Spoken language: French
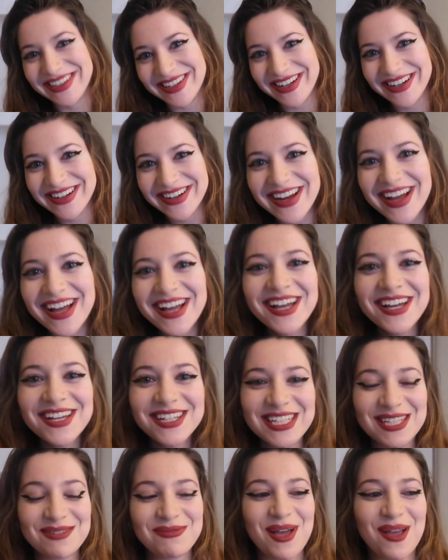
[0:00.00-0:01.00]
du coup
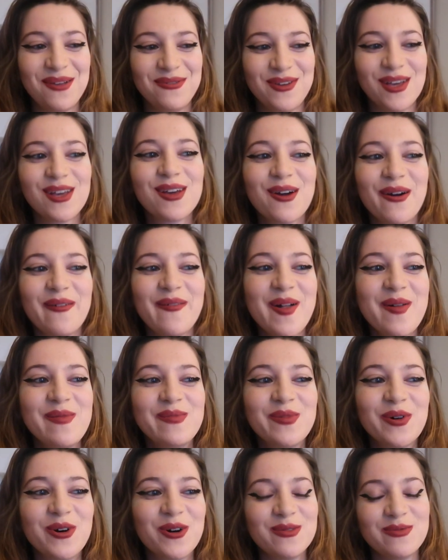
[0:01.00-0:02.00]
je préfère quand
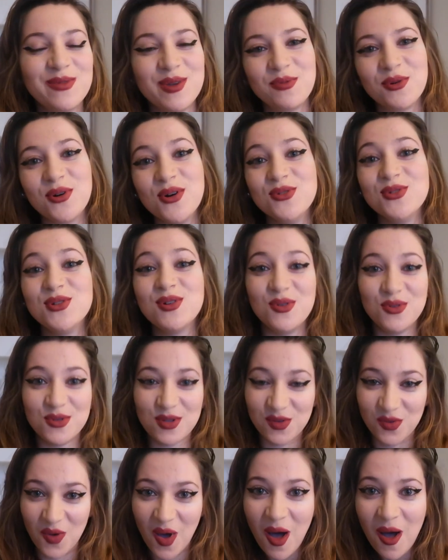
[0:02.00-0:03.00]
même prendre mes produits le
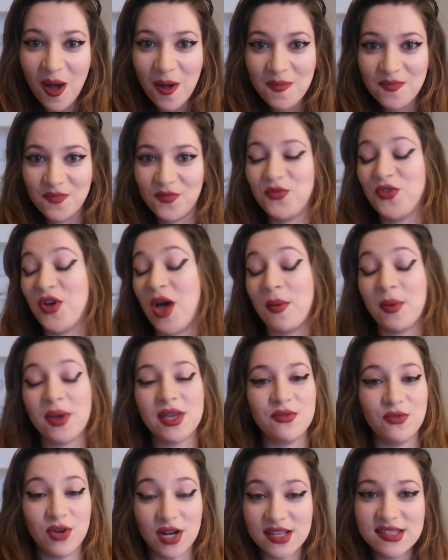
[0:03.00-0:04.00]
soir. Enfin
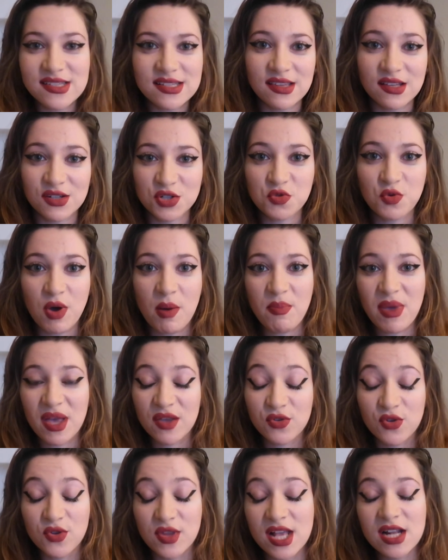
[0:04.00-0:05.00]
après voilà c'est un choix
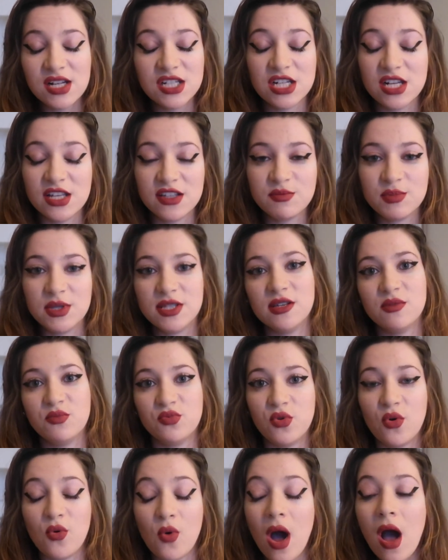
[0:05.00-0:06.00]
personnel, je l'ai expliqué
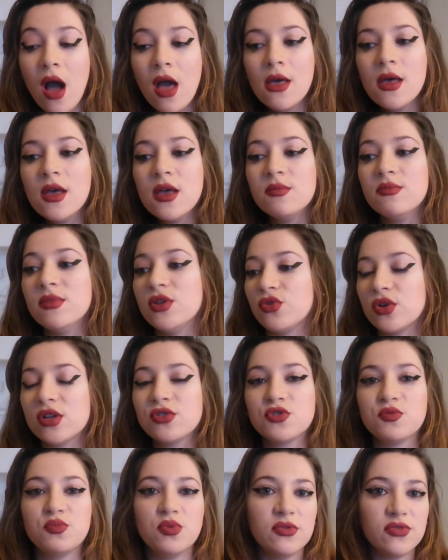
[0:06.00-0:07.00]
pourquoi. Mais toi
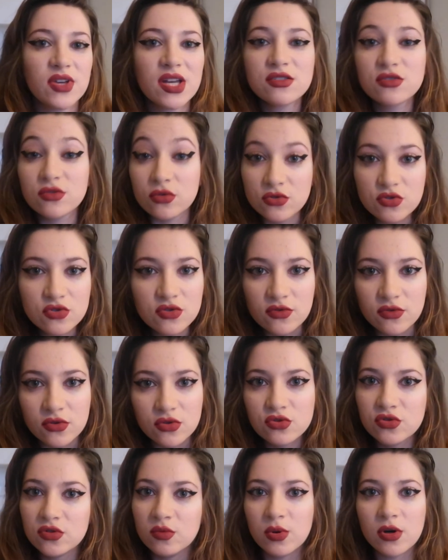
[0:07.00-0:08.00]
tu peux faire ce que tu
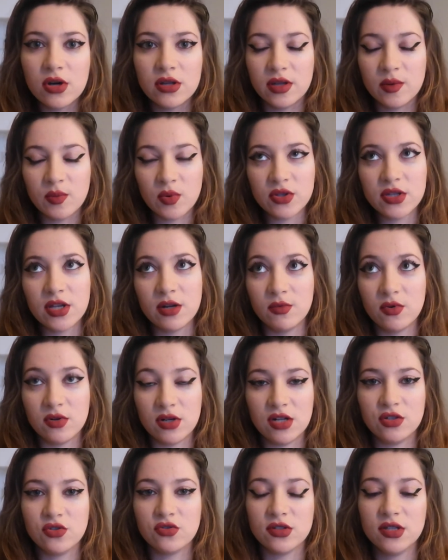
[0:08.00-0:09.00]
veux, tu le prends n'importe quel moment
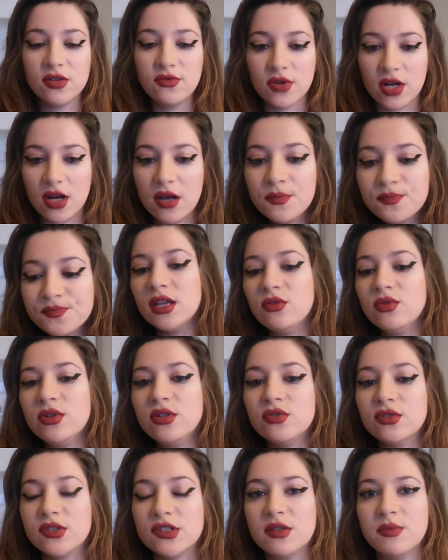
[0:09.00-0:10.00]
de la journée, voilà. Et
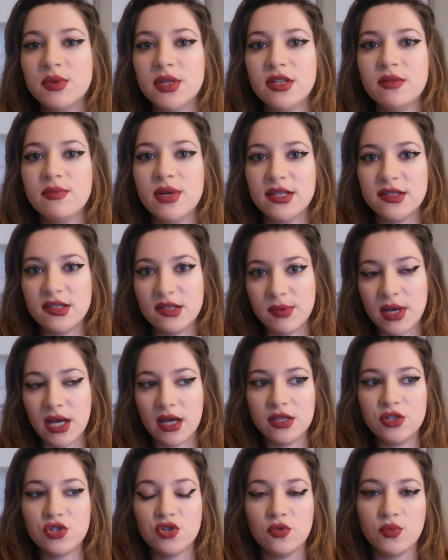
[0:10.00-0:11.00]
l'huile de CBD bah c'est
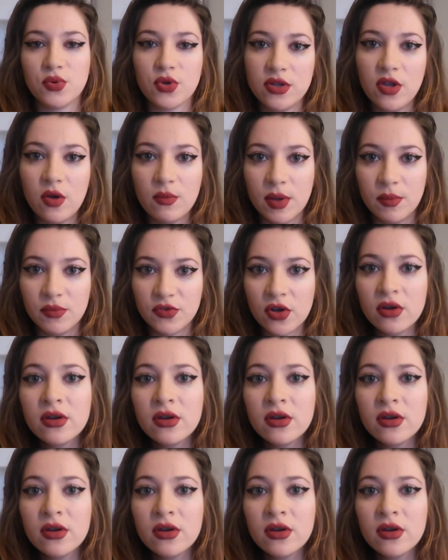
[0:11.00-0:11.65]
pareil, je le prenais en même